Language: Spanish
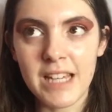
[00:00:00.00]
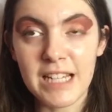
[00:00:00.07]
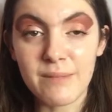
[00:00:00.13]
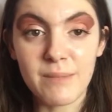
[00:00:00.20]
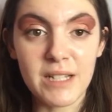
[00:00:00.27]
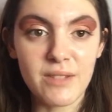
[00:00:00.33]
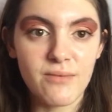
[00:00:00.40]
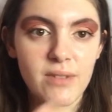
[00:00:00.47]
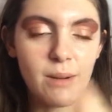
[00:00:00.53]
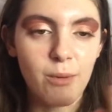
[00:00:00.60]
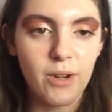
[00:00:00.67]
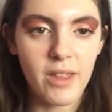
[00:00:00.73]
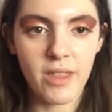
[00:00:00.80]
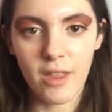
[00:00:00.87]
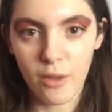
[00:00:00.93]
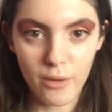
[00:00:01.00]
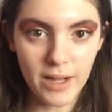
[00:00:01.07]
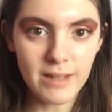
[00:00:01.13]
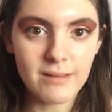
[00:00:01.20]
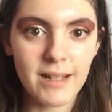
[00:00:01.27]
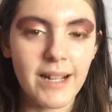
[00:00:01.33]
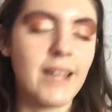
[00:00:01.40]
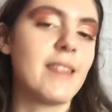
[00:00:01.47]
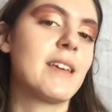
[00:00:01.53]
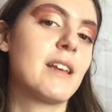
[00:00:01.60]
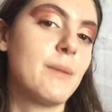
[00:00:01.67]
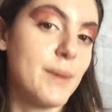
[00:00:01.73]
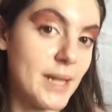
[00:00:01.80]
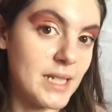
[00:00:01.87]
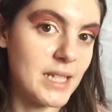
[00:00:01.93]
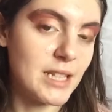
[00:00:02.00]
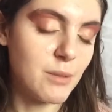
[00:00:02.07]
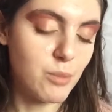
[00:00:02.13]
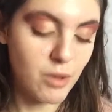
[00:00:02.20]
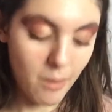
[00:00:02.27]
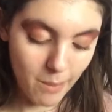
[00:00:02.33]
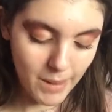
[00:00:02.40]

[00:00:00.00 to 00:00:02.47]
es más favorecedora a quedarle bien a ese tipo de